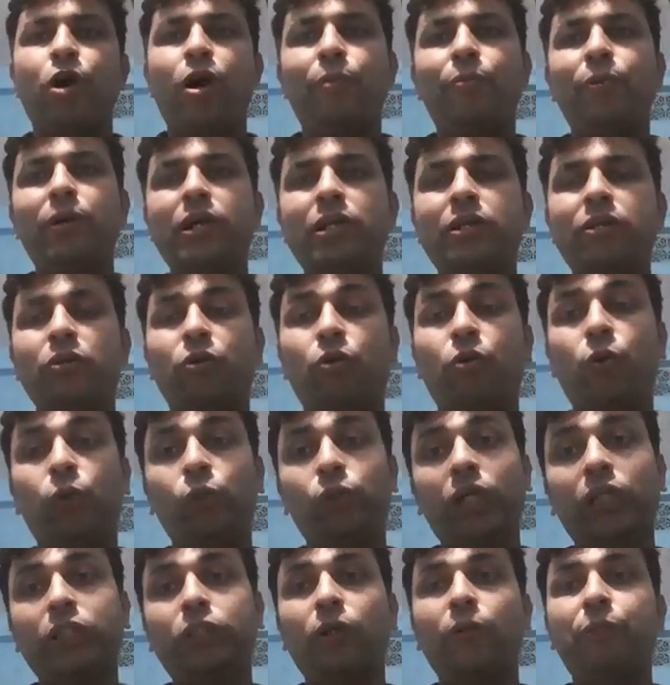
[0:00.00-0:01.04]
আবার
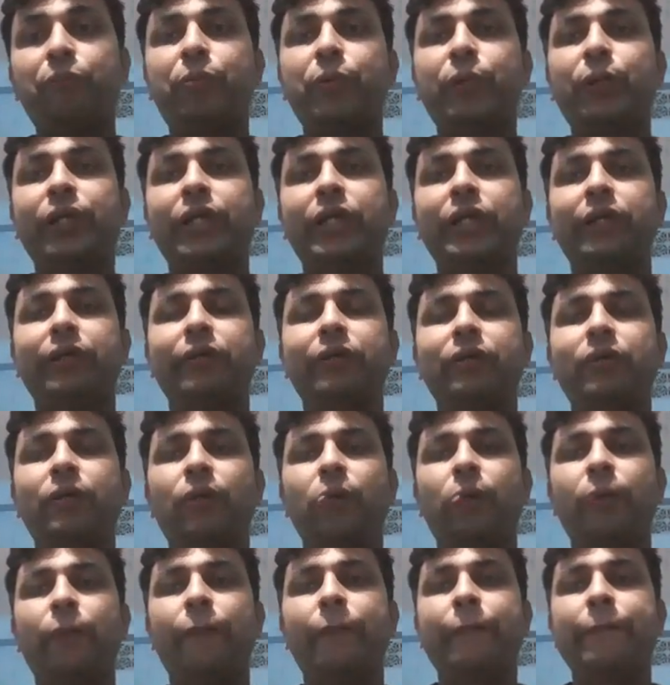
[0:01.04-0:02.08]
ক্ষুধা সম্পর্কে
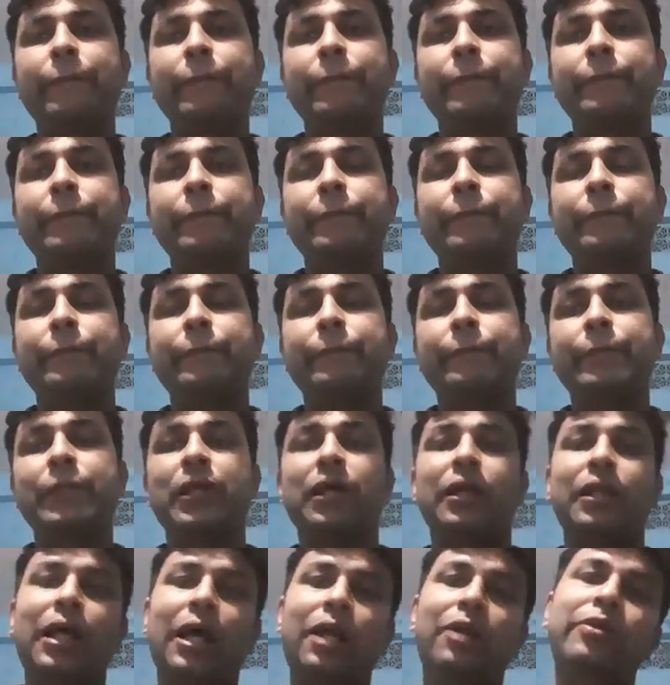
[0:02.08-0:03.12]

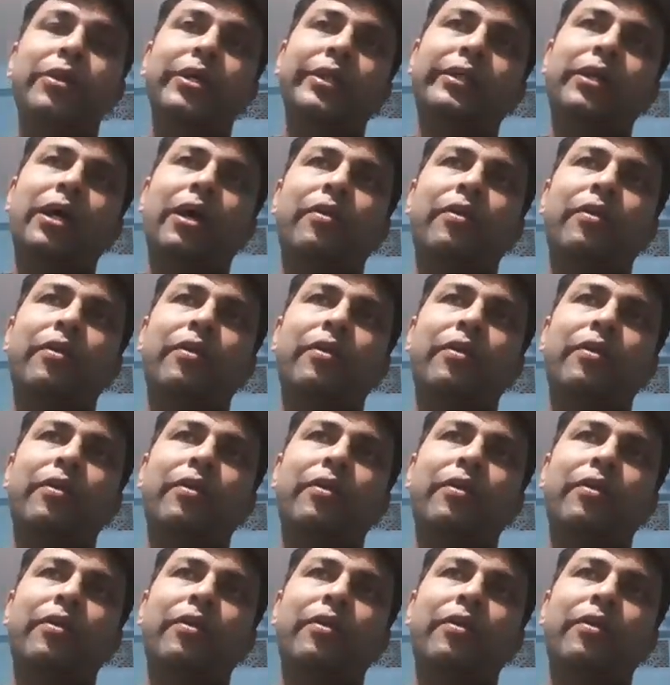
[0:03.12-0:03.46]
লালনের